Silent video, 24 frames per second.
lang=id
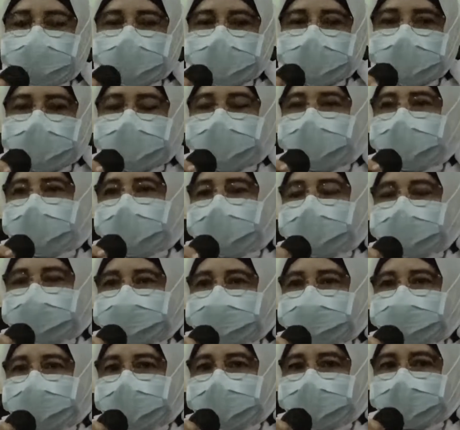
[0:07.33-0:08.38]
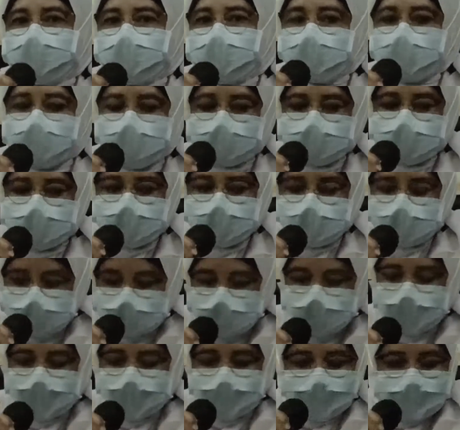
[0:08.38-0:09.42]
Pada kesempatan hari
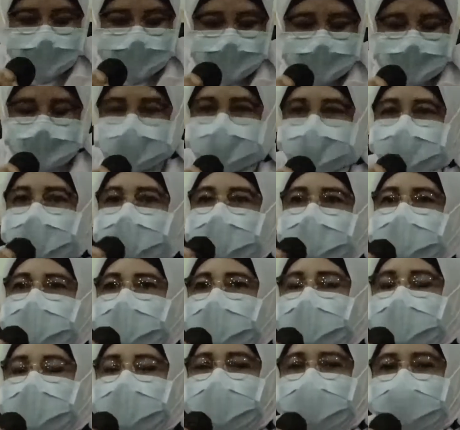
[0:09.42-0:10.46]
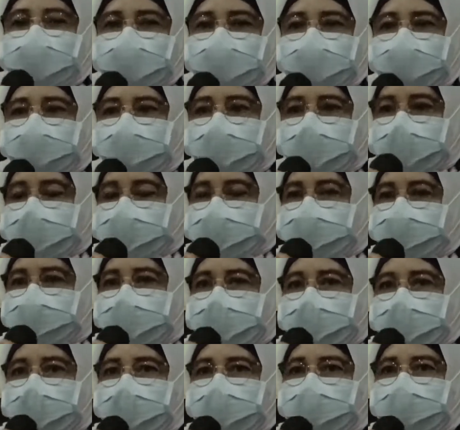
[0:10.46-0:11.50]
ini, saya
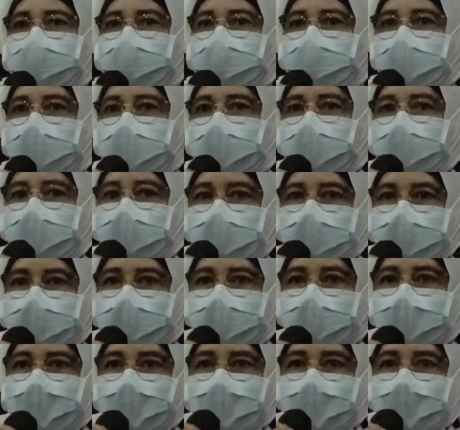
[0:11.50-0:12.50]
berkesempatan untuk hadir